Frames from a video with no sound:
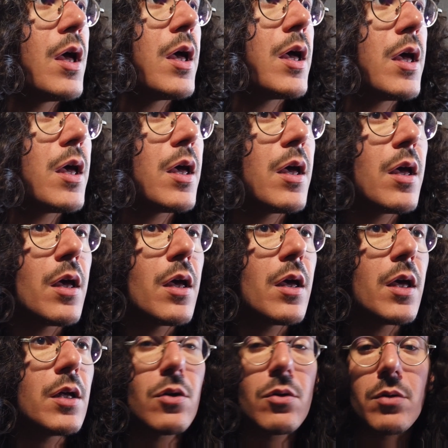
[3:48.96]

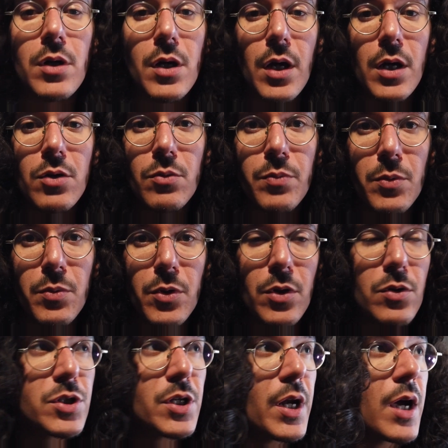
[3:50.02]
Eh, e non credo proprio
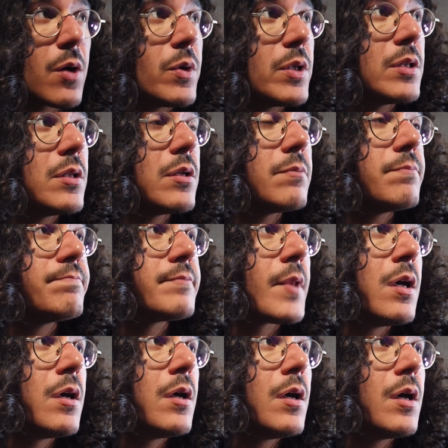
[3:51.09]
che lo sarà, quindi
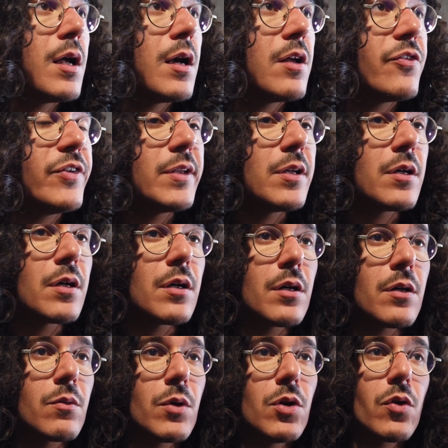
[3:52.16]
alla
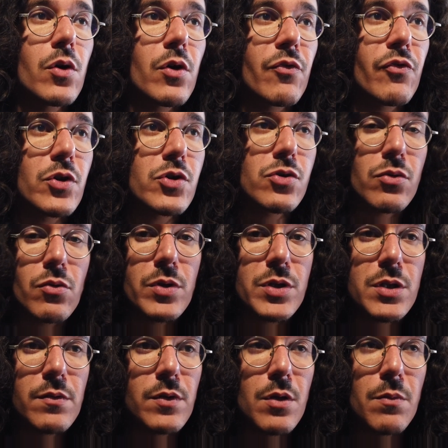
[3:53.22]
fine quello che faccio con
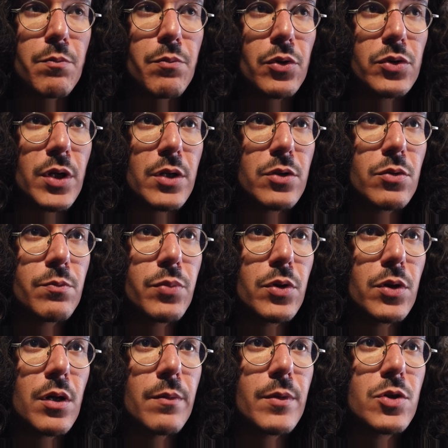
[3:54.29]
questi video è portarti un
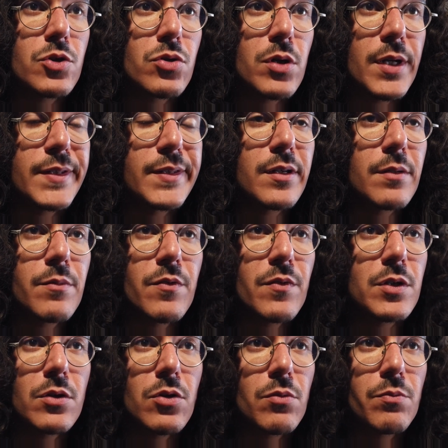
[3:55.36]
po' nella mia giornata, nella mia
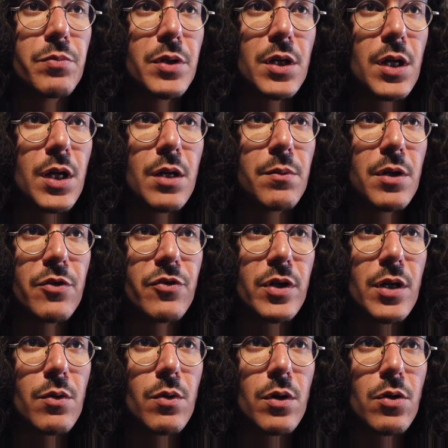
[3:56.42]
vita, non perché me ne
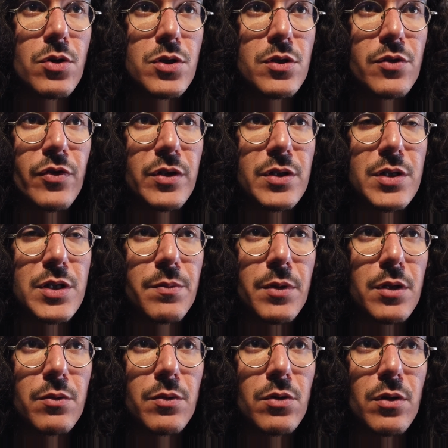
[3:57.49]
frega qualcosa di farti
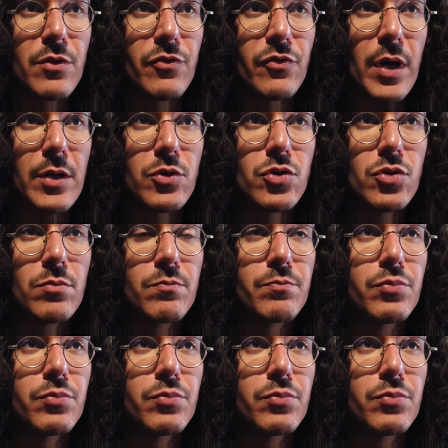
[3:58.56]
sapere quello che faccio,